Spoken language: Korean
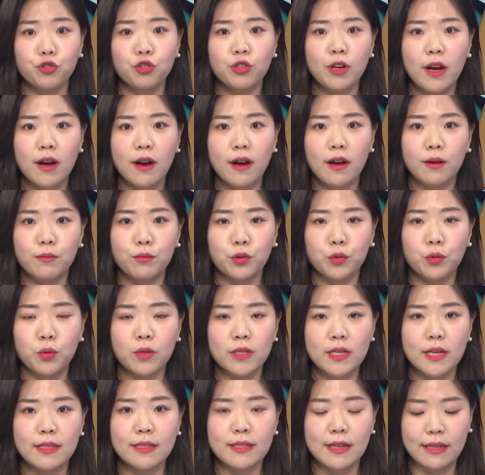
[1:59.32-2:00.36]
우량한
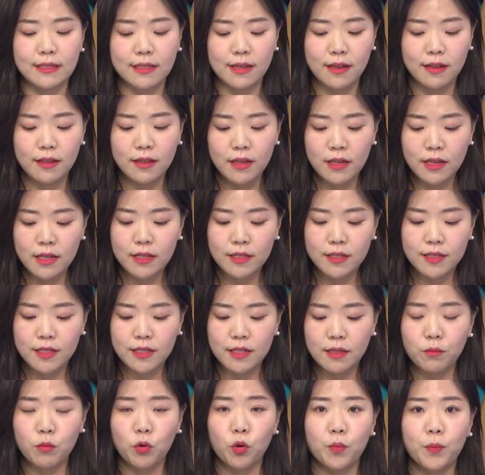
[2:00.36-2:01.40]
부동산 자산,
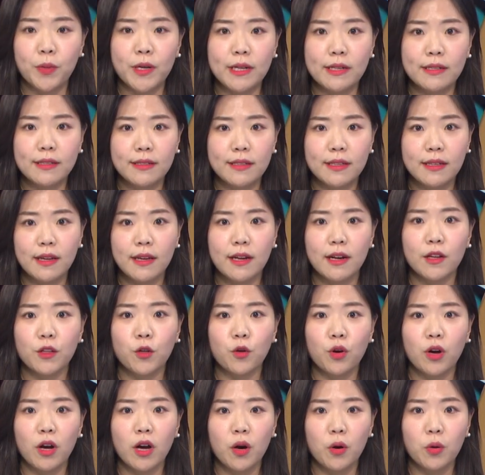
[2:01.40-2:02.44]
즉 뭐
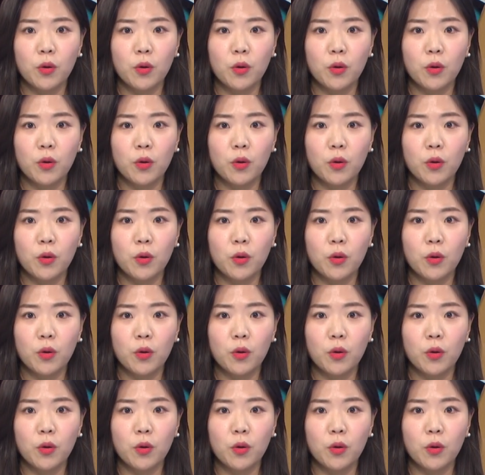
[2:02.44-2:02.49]
빌딩이라던가